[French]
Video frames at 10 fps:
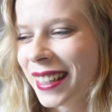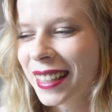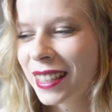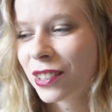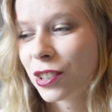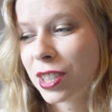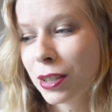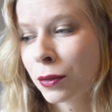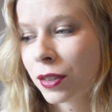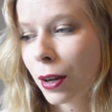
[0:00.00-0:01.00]
et
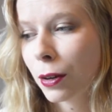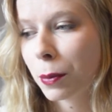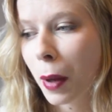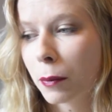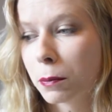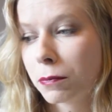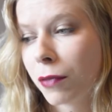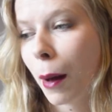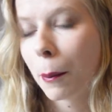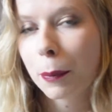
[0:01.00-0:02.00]
j'ai une seule
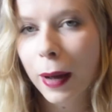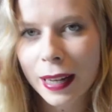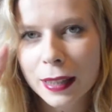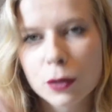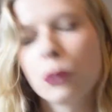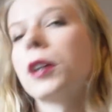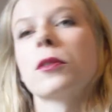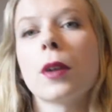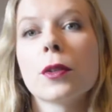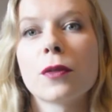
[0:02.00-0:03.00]
palette
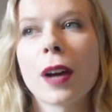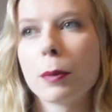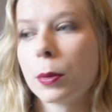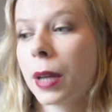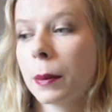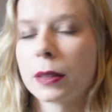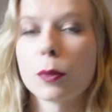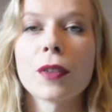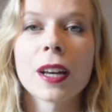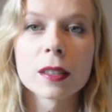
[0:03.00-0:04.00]
quatuor de fard à paupières, mais c'est
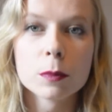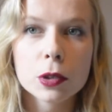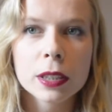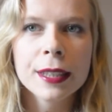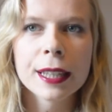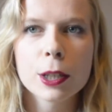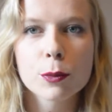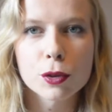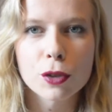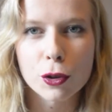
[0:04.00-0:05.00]
pour faire un smoky, et
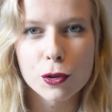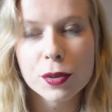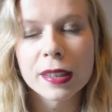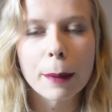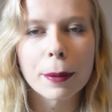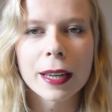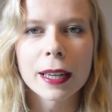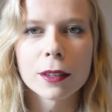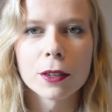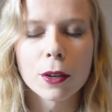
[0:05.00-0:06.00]
comme je sors juste
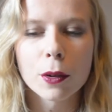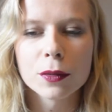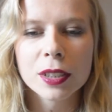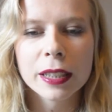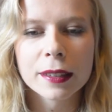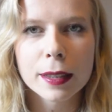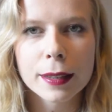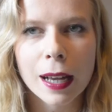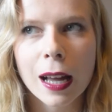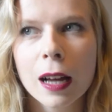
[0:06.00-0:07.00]
après en ville,
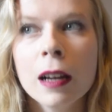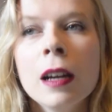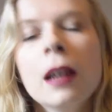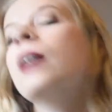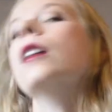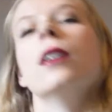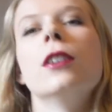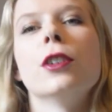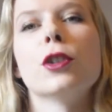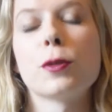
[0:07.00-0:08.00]
etc.,
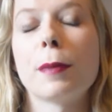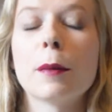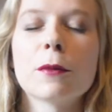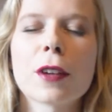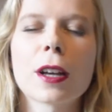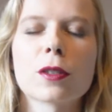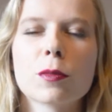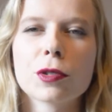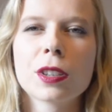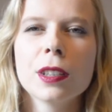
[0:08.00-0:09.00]
euh, je vais pas me faire un
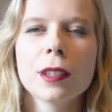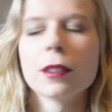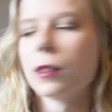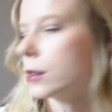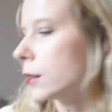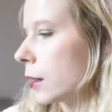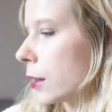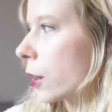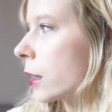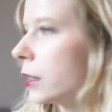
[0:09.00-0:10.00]
smoky euh,
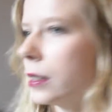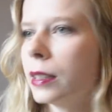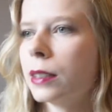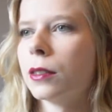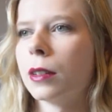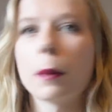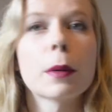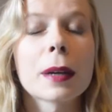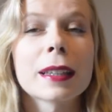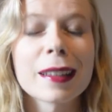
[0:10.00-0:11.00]
alors qu'il est euh, à
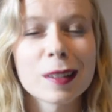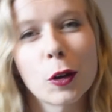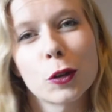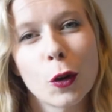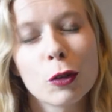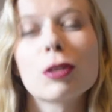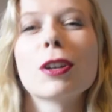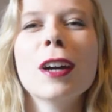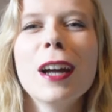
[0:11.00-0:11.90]
peu près 13h30.